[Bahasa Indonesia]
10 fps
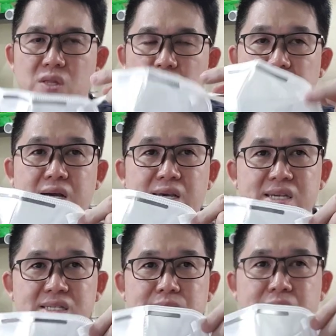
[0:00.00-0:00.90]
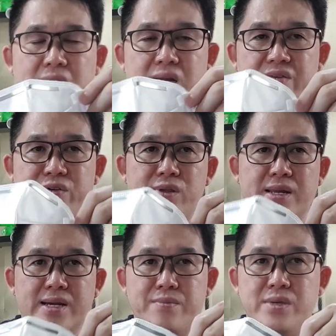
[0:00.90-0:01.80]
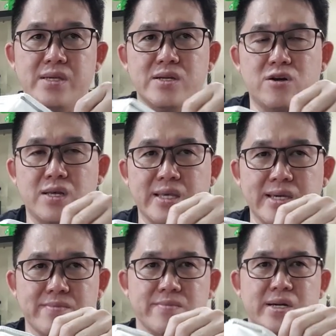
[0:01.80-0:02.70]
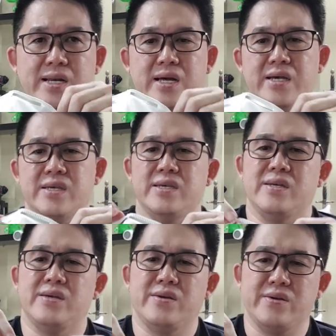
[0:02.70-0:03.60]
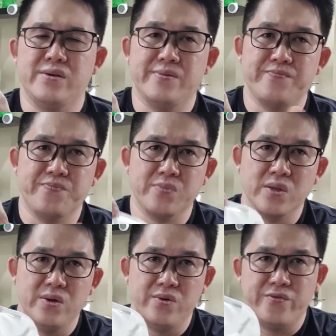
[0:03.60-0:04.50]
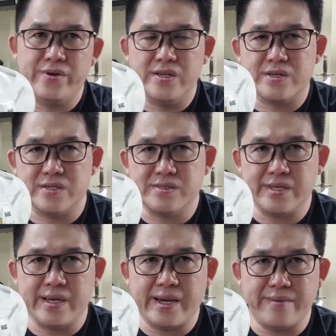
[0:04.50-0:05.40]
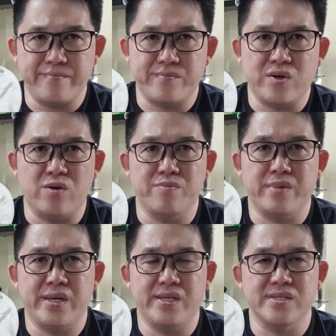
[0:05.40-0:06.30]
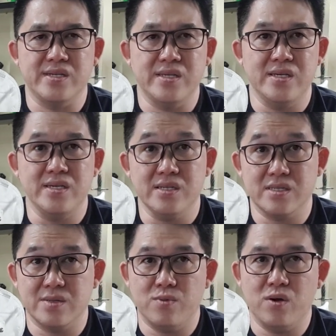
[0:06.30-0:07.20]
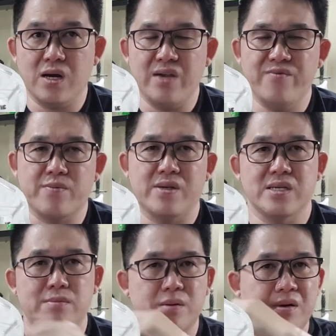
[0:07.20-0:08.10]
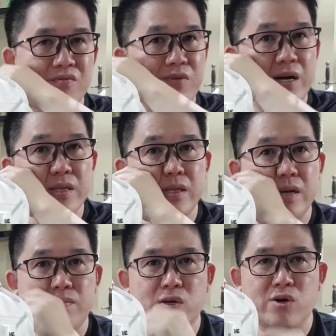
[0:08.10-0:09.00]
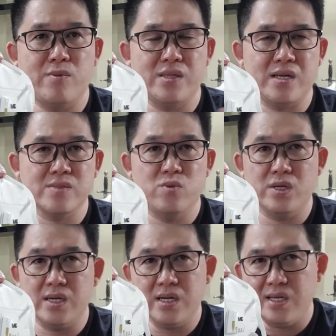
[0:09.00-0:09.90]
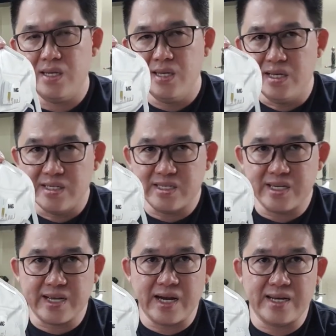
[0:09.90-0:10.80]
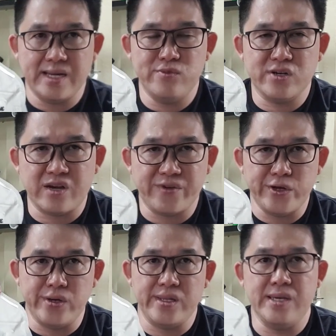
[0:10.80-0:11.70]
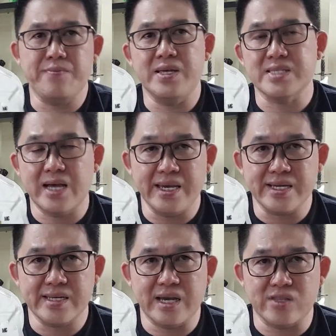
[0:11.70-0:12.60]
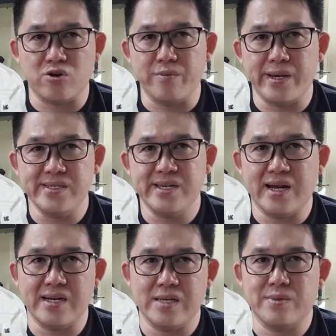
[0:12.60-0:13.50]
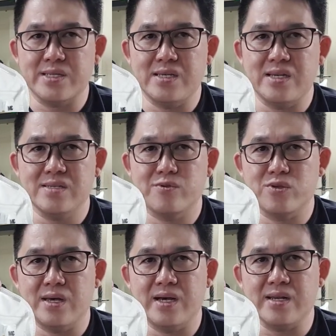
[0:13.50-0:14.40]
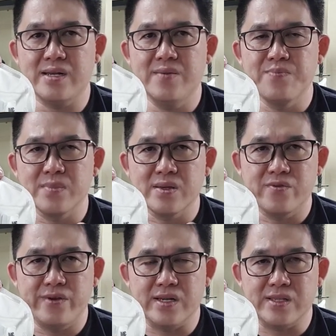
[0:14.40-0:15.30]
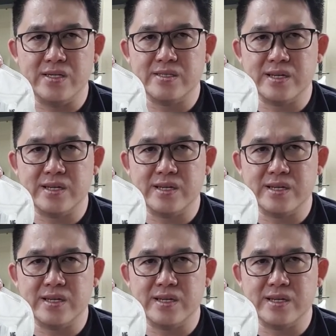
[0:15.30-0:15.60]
Oke okay guys, demikianlah review dari kami Ronatech mengenai filter 3M non medis ini. Semoga informasi ini bermanfaat dan berguna buat Anda semuanya. Jika Anda menyukai video ini, please like dan komen jika Anda ingin bertanya seputar filter